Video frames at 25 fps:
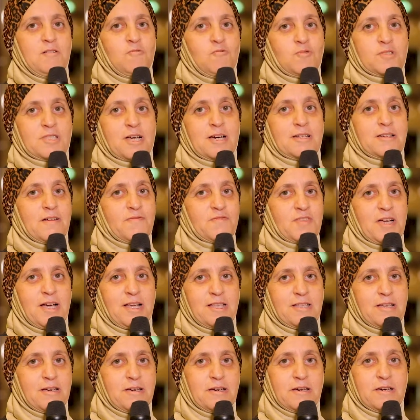وتعرفت
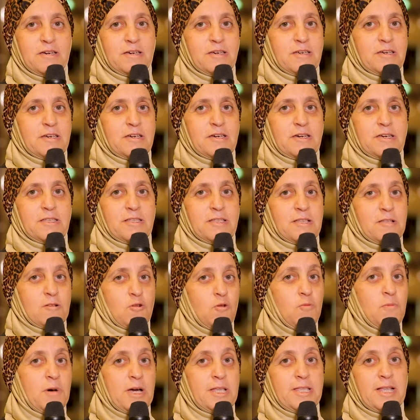على آه،
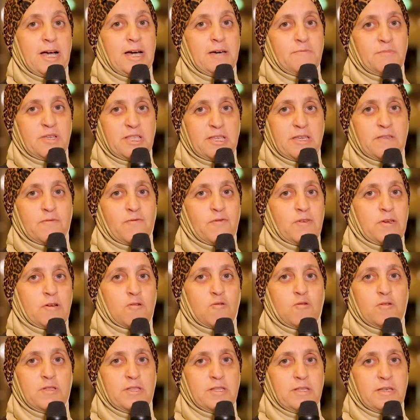العاملين في
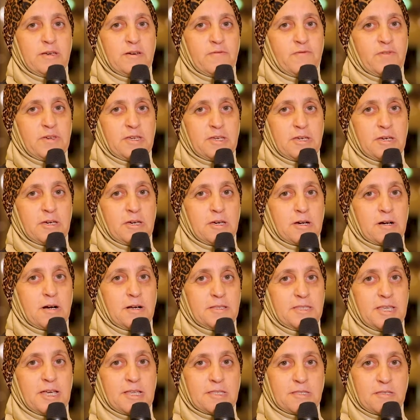كل في
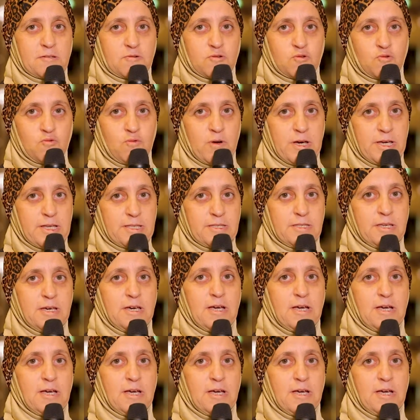قناه الرواد